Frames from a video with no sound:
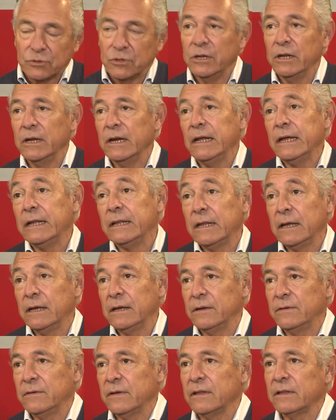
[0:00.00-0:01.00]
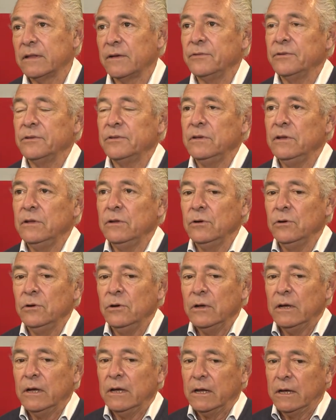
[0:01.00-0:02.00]
del este de santafesino
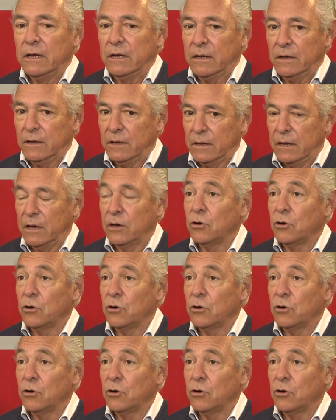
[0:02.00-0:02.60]
eh, es